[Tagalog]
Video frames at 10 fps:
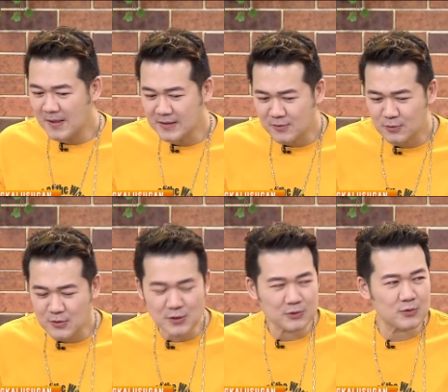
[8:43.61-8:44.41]
Parang
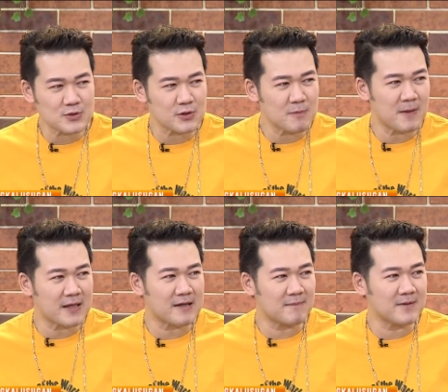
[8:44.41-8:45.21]
tinutusok-tusok yung
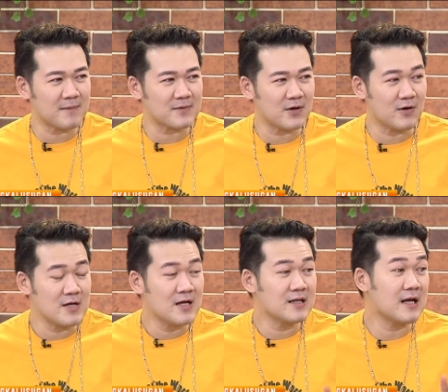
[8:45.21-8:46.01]
pakiramdam
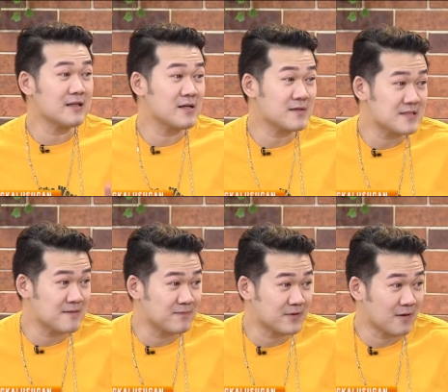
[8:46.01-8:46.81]
ko. Yan na yung
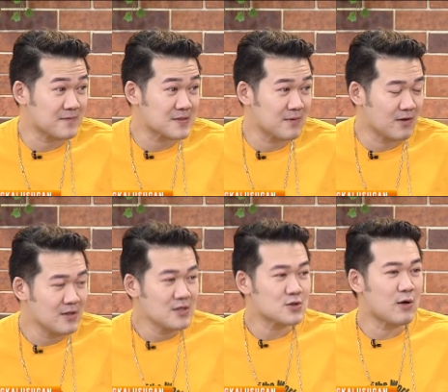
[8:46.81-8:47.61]
symptoms
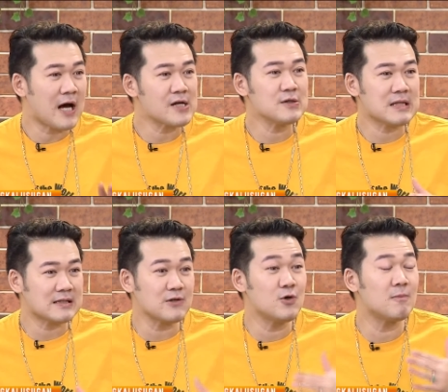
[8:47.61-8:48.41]
mo. So, ayaw
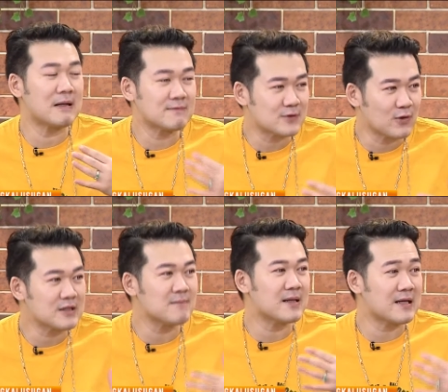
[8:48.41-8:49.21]
natin
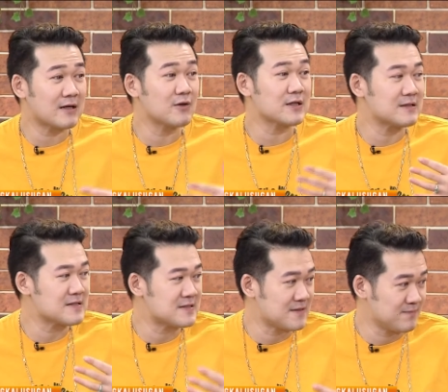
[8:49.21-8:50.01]
humantong na magkaroon ka
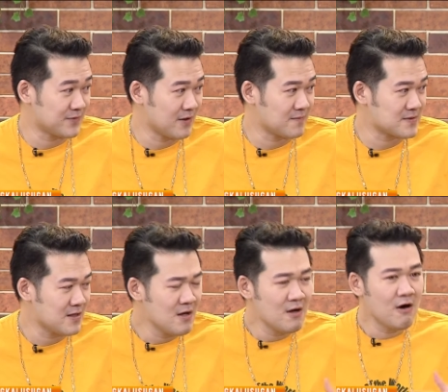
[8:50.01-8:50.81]
ng
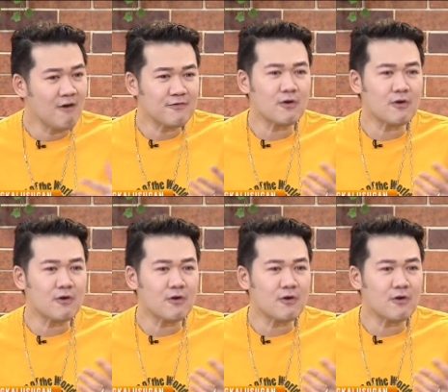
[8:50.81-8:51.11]
symptoms. Mm-hmm.